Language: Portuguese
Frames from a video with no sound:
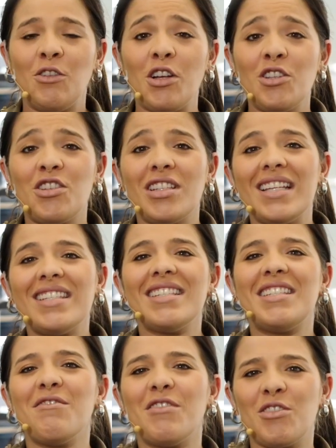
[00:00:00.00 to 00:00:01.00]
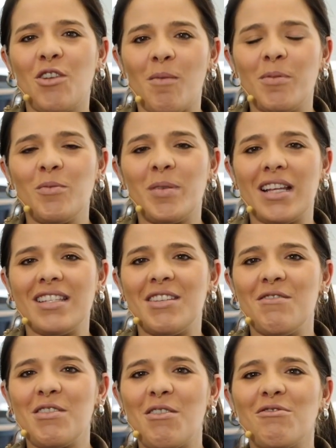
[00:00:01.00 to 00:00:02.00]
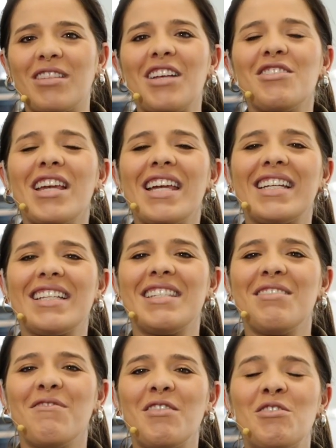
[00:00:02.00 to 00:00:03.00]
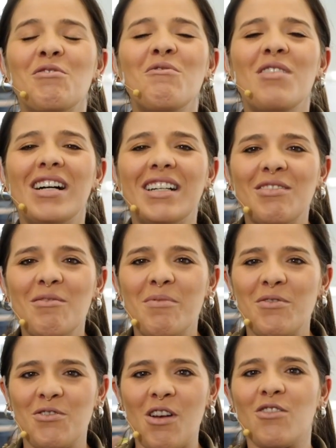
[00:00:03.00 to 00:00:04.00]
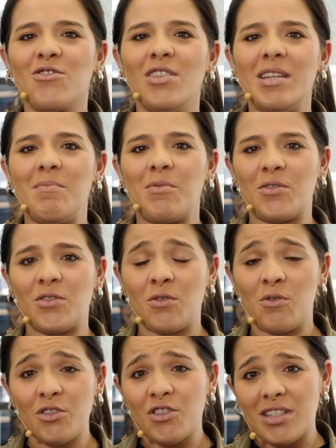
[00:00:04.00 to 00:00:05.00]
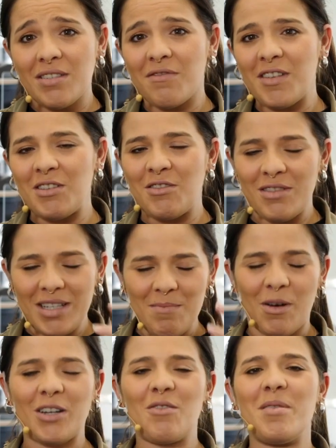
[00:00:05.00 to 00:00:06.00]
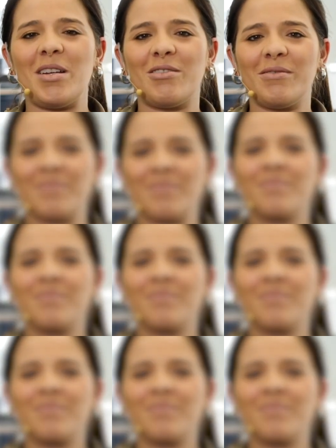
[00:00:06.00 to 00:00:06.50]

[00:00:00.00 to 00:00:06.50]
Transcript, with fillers: Noite decisiva de Copa do Brasil e contagem regressiva de um ano para os Jogos Olímpicos. Curte esse vídeo e bora comigo!